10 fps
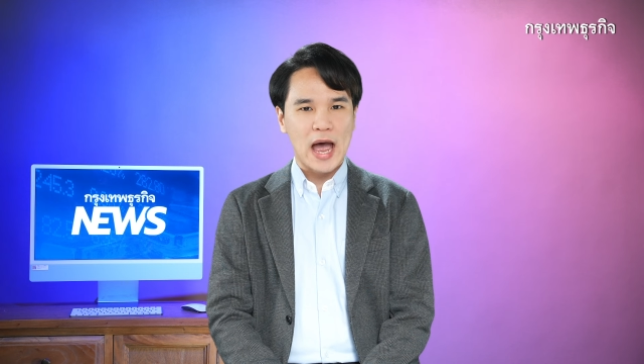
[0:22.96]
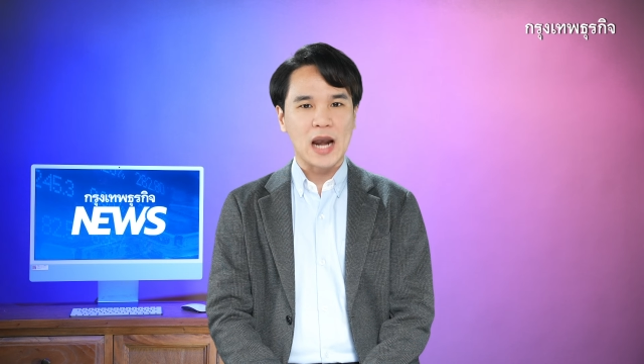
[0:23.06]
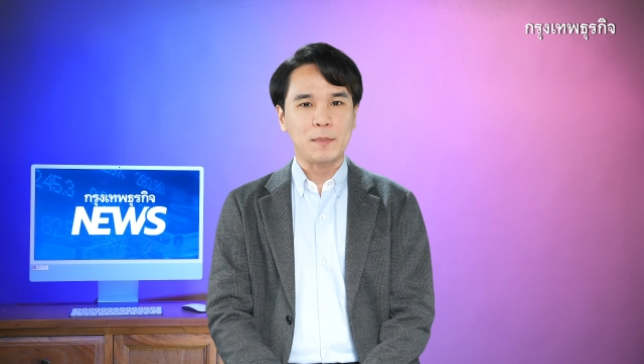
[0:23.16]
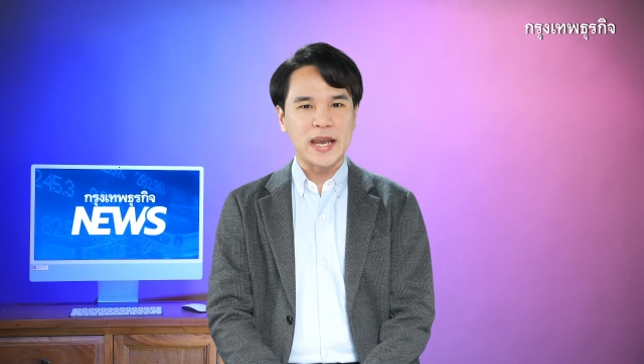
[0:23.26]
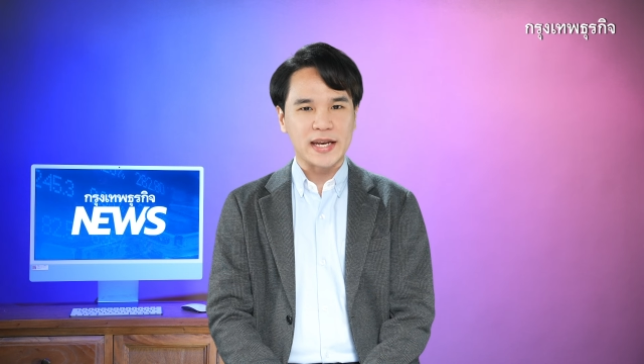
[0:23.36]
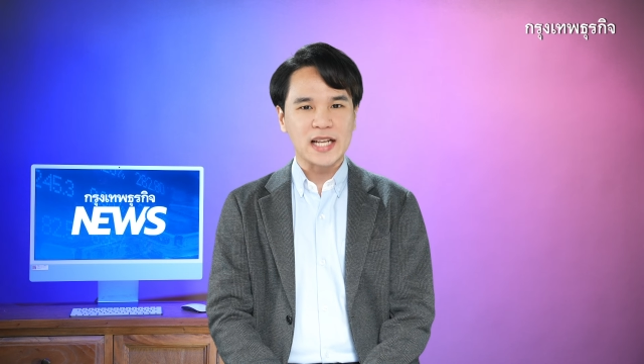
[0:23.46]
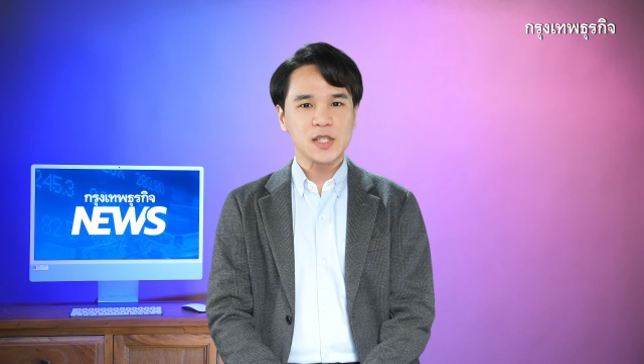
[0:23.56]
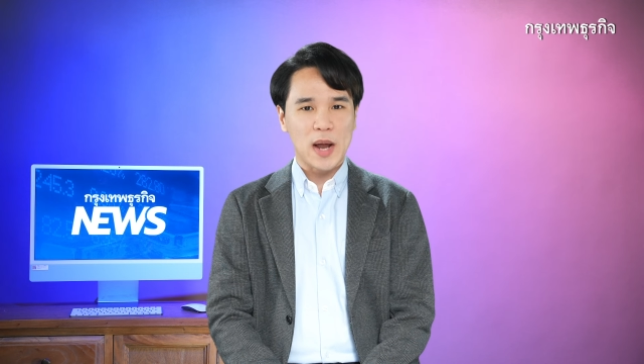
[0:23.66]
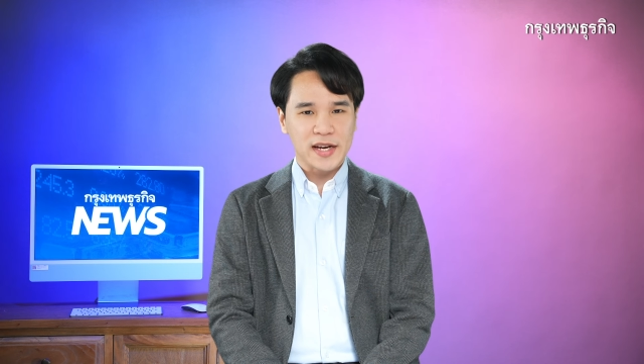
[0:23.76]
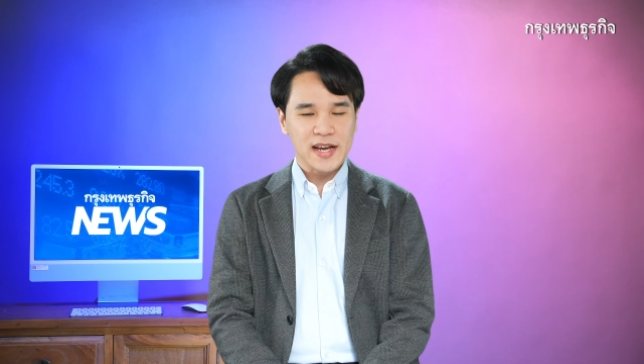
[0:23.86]
การผิดนัด
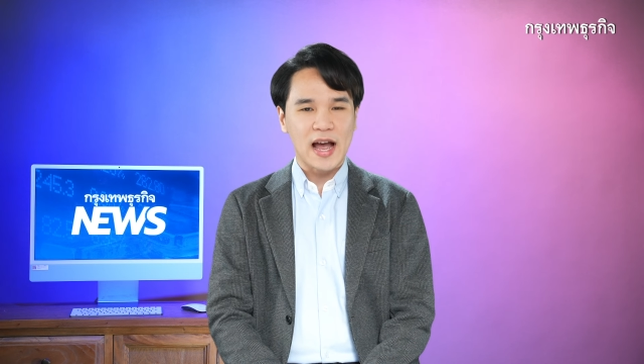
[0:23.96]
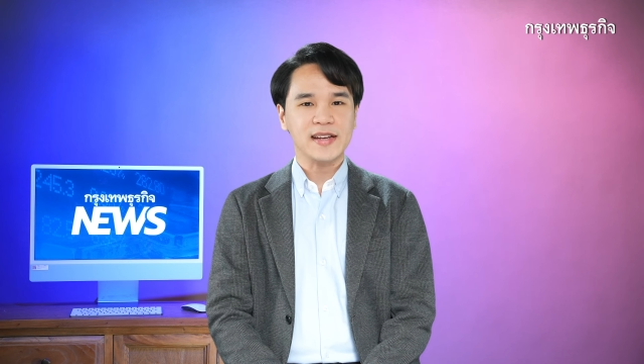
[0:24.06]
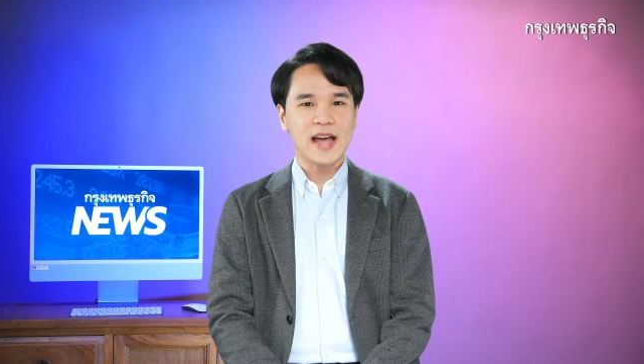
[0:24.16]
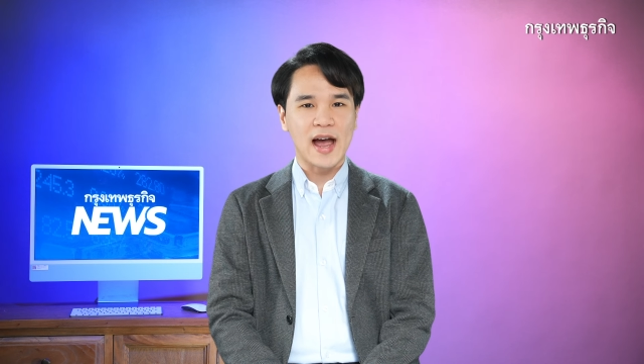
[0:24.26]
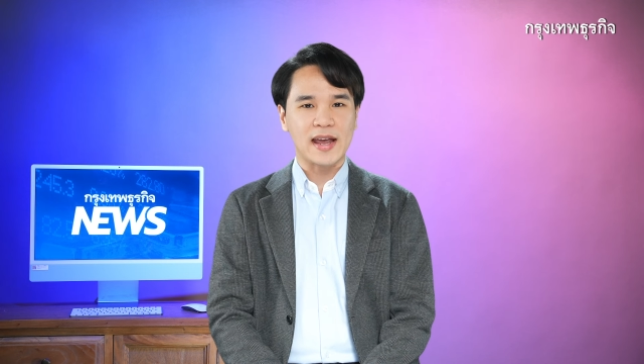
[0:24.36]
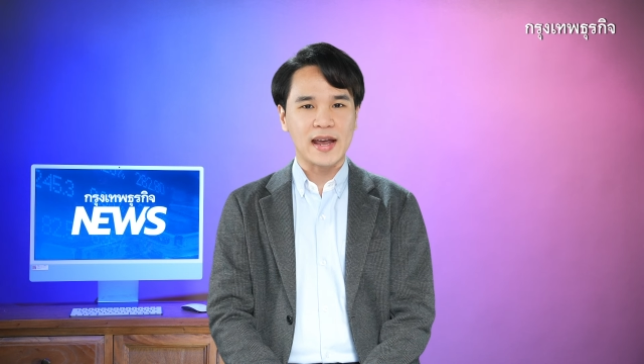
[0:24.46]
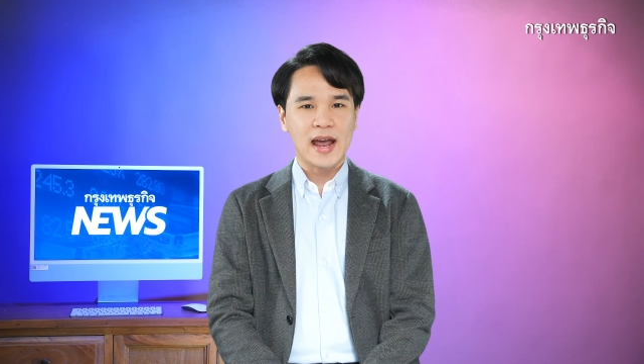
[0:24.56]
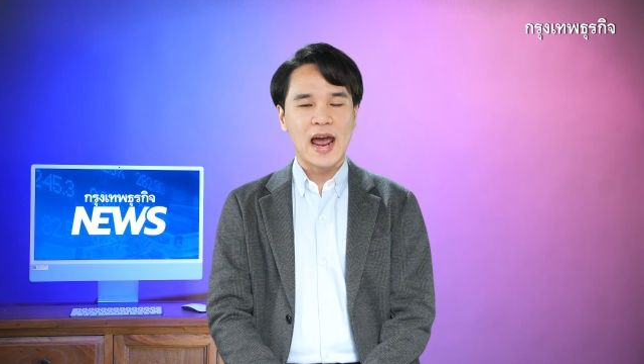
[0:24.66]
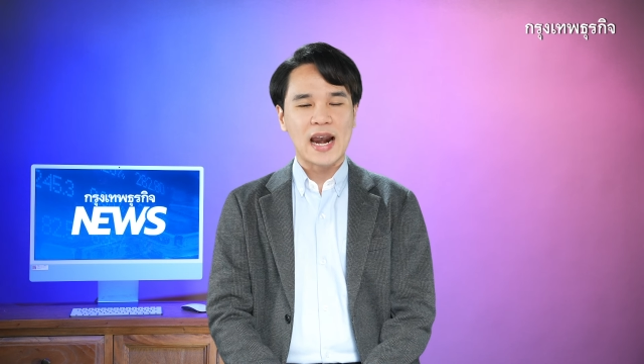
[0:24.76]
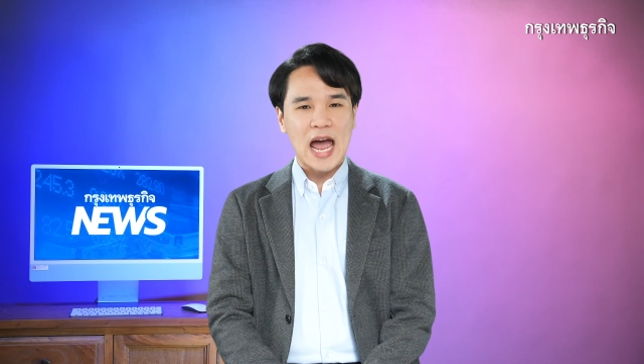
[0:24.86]
ชำระหนี้ครั้งใหญ่
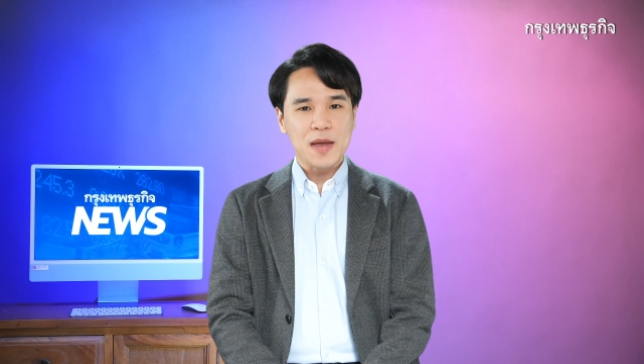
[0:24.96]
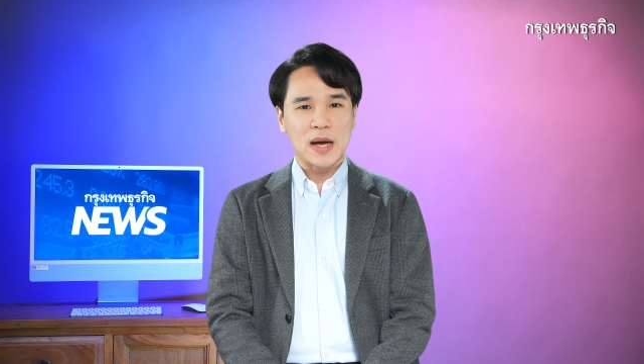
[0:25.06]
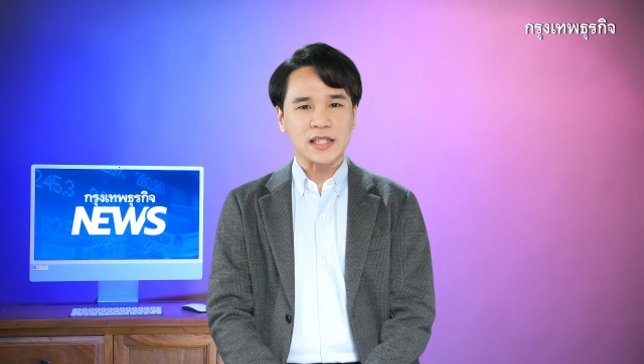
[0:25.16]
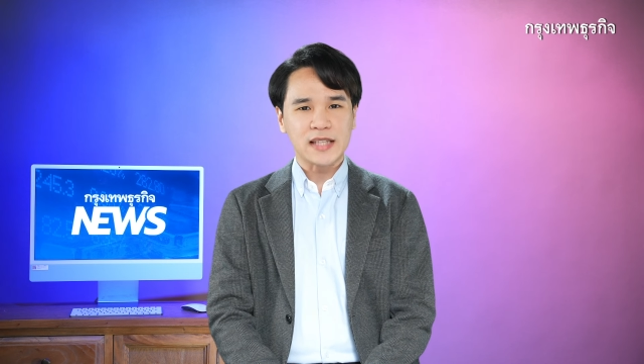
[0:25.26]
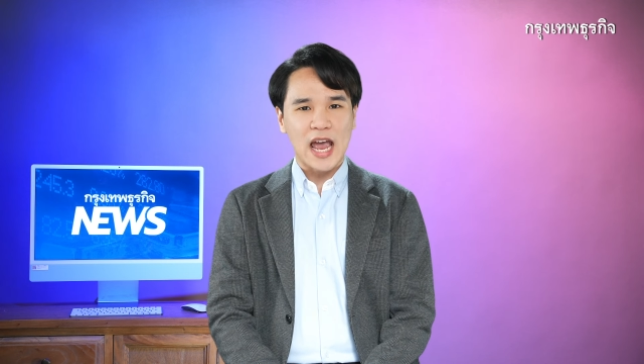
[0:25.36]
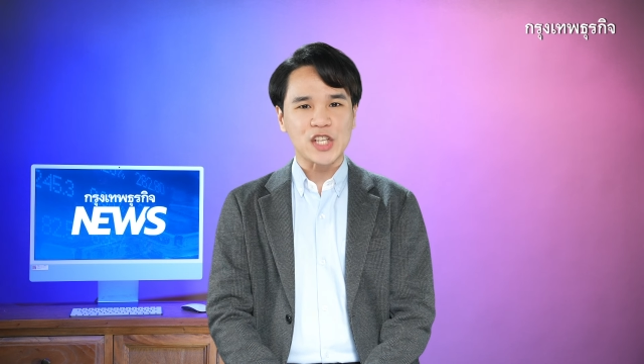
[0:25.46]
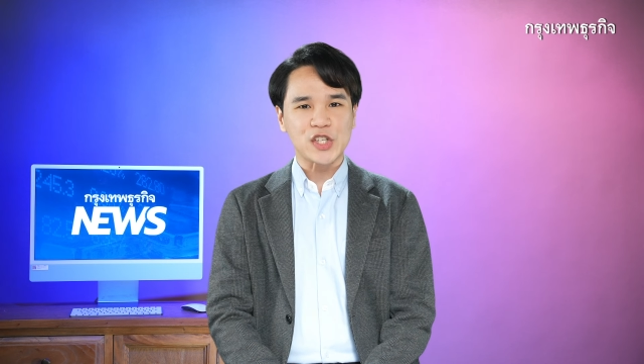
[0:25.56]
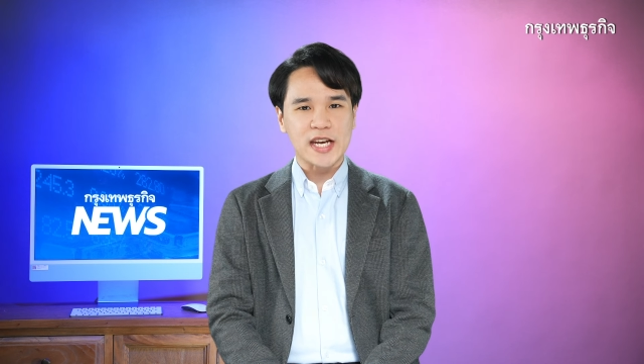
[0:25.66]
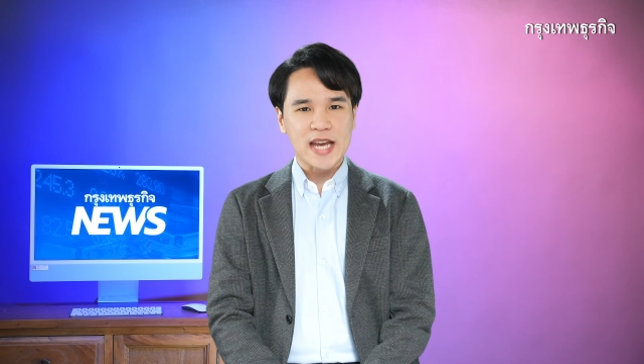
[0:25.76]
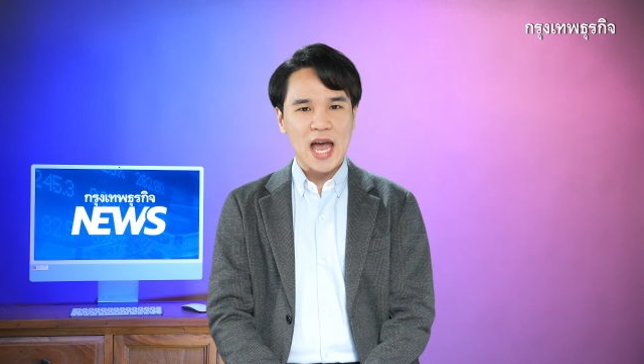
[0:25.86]
ไล่มาตั้งแต่
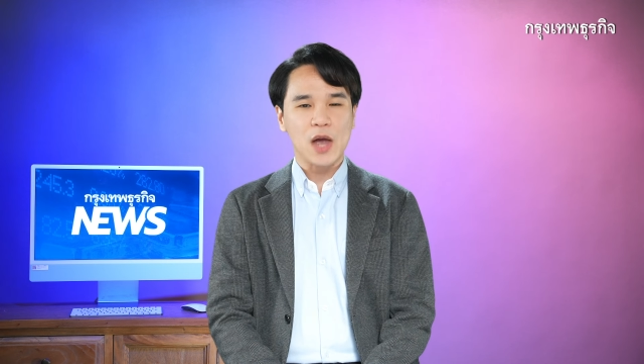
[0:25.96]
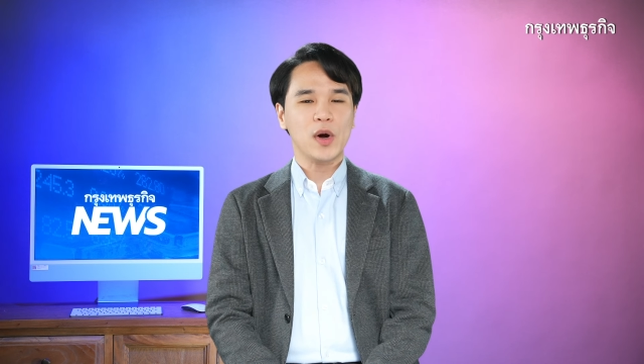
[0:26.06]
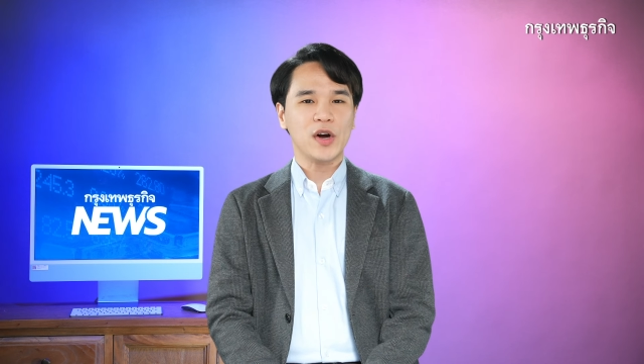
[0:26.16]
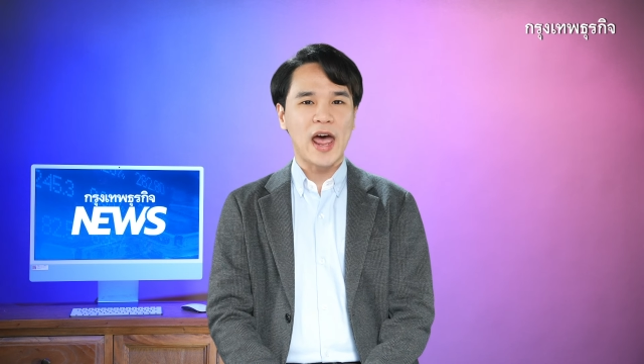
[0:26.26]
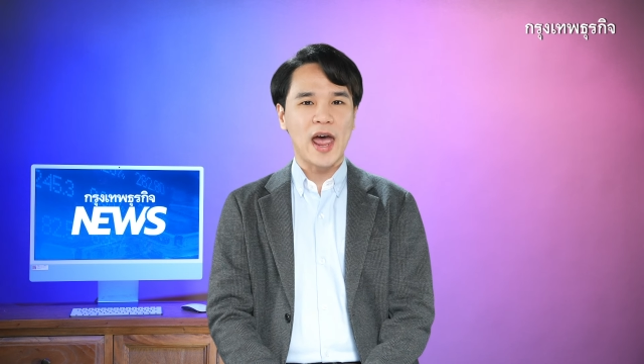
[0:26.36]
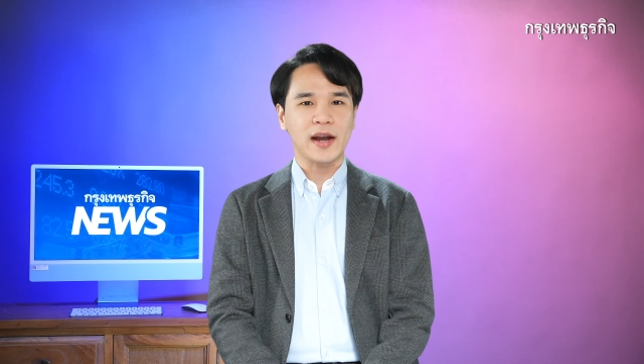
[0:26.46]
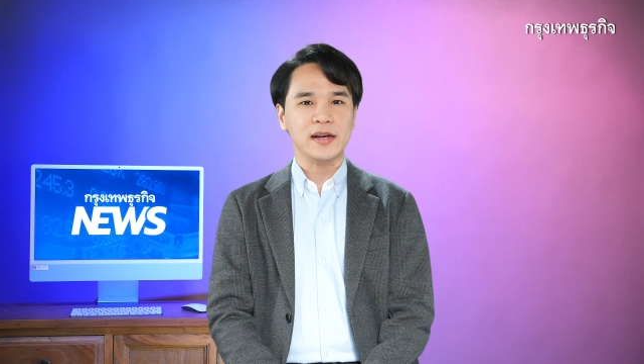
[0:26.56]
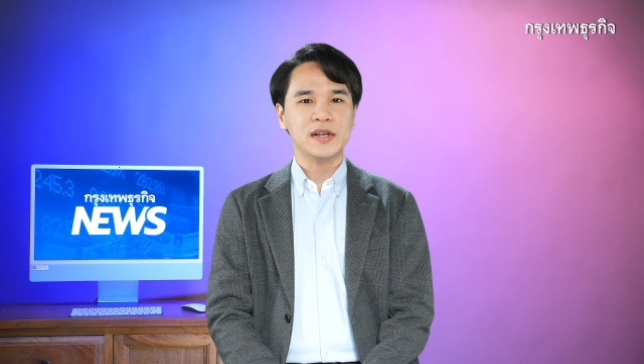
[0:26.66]
China Evergrande